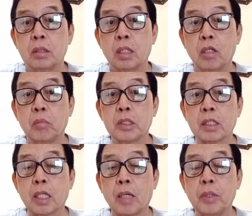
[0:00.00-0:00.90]
Ano
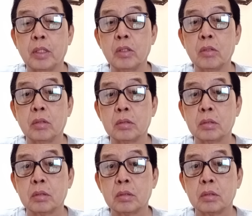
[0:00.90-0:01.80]
masasabi ninyo?
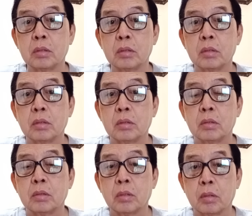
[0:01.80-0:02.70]

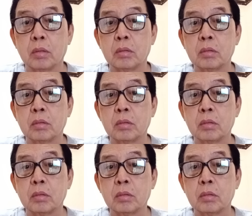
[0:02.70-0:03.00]
Oh.